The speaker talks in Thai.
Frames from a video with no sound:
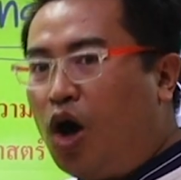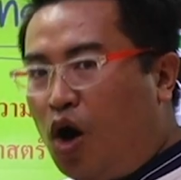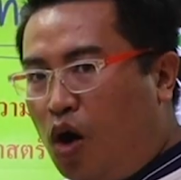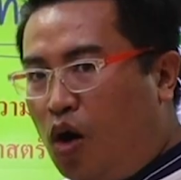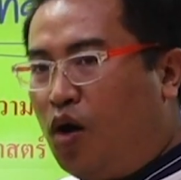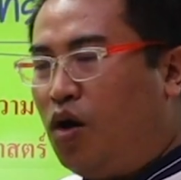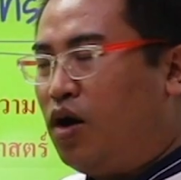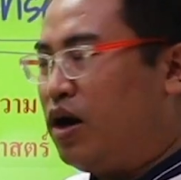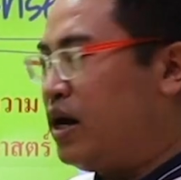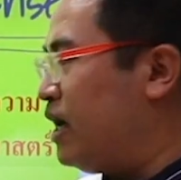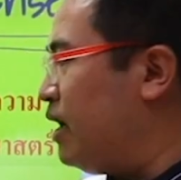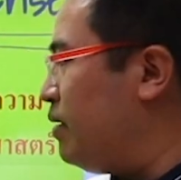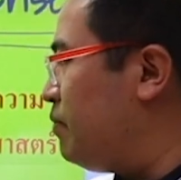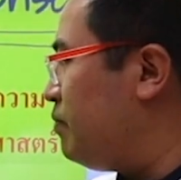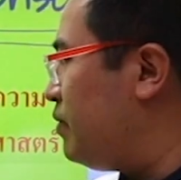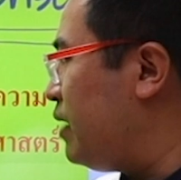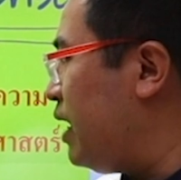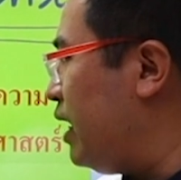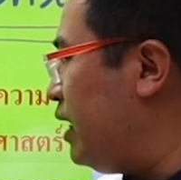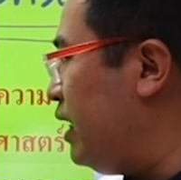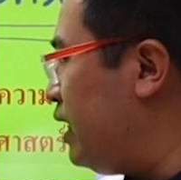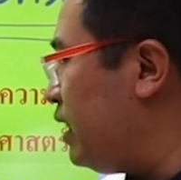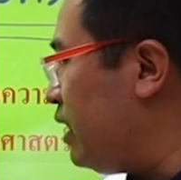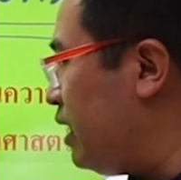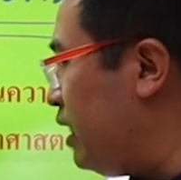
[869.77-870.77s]
ออกครับ
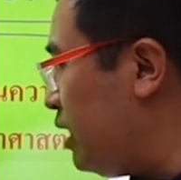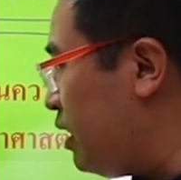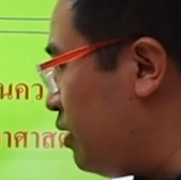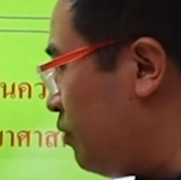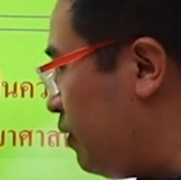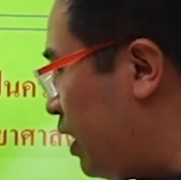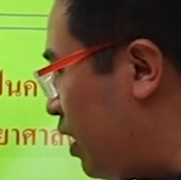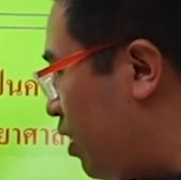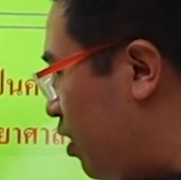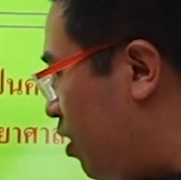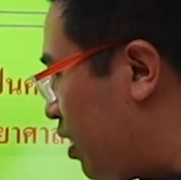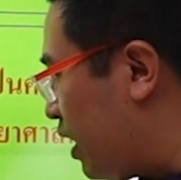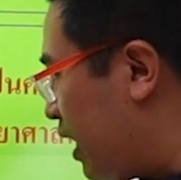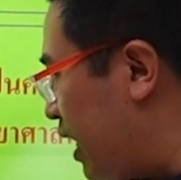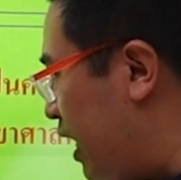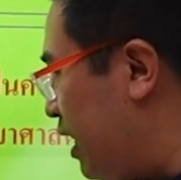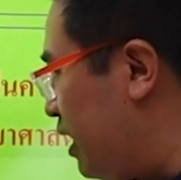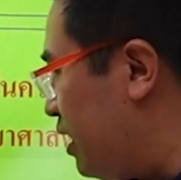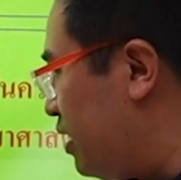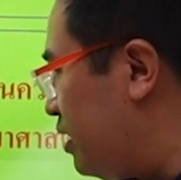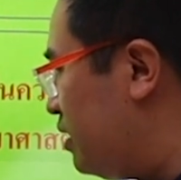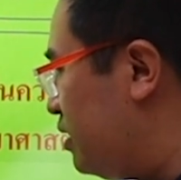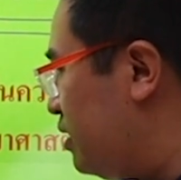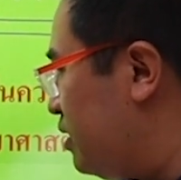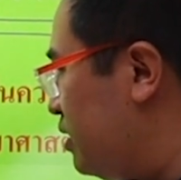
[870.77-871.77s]
อันนี้ทิศตะวันออกนะ
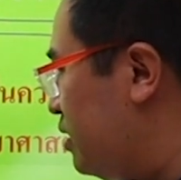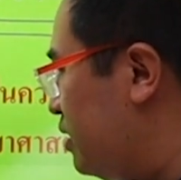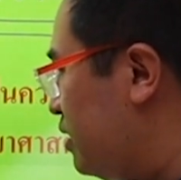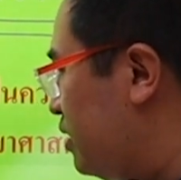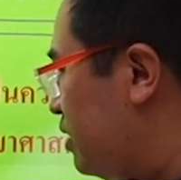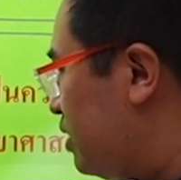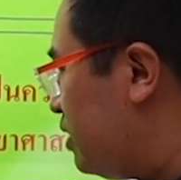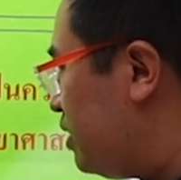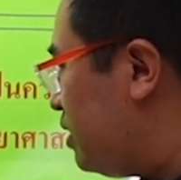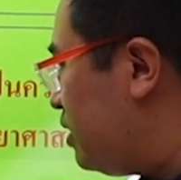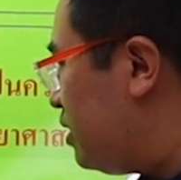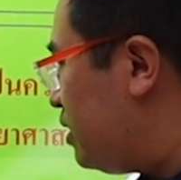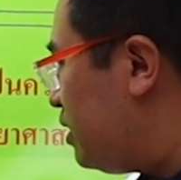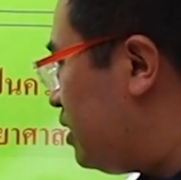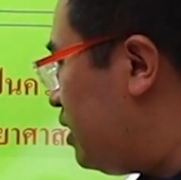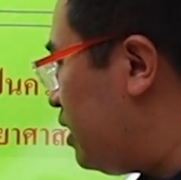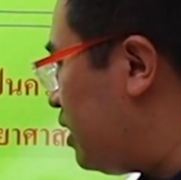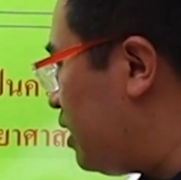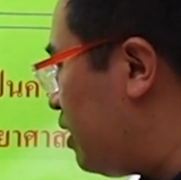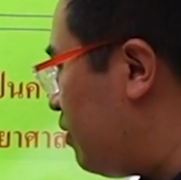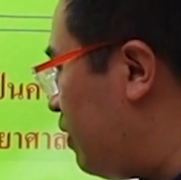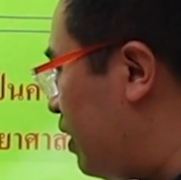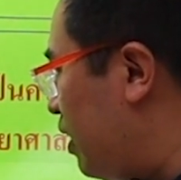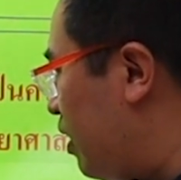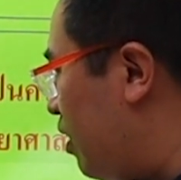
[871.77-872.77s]
ทิศ
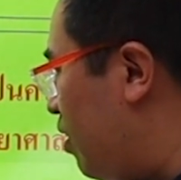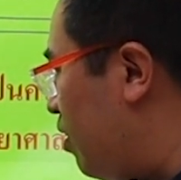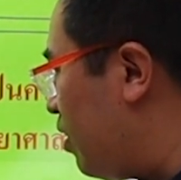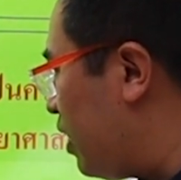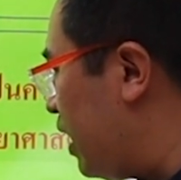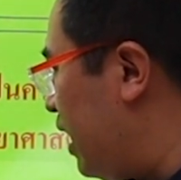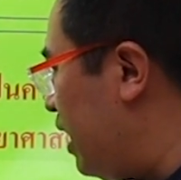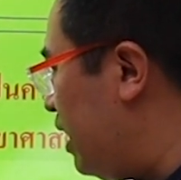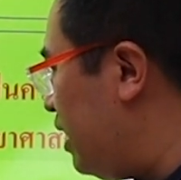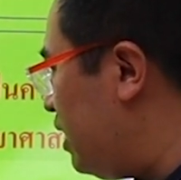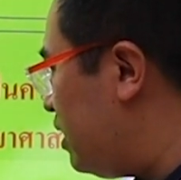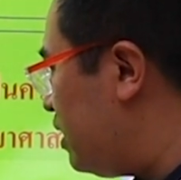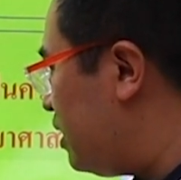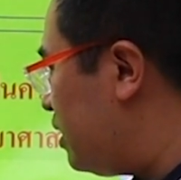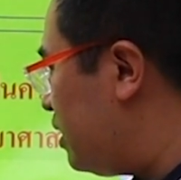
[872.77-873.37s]
ตะวันออกนะ